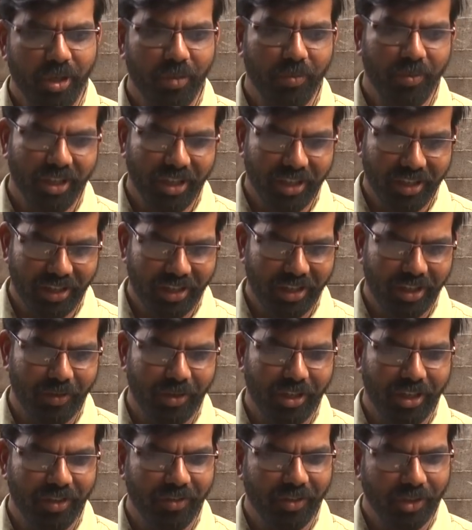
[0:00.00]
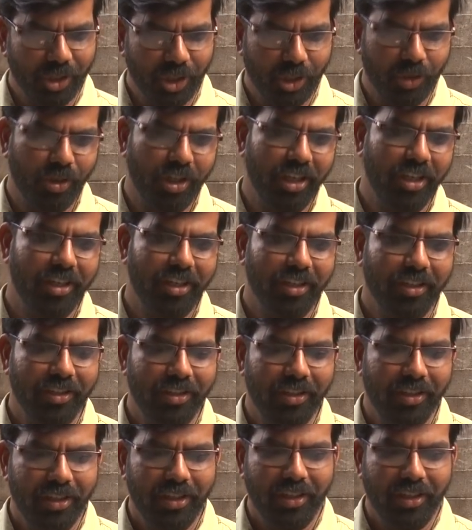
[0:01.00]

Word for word: பெருமையை அதாவது இது குலைக்கிறாரு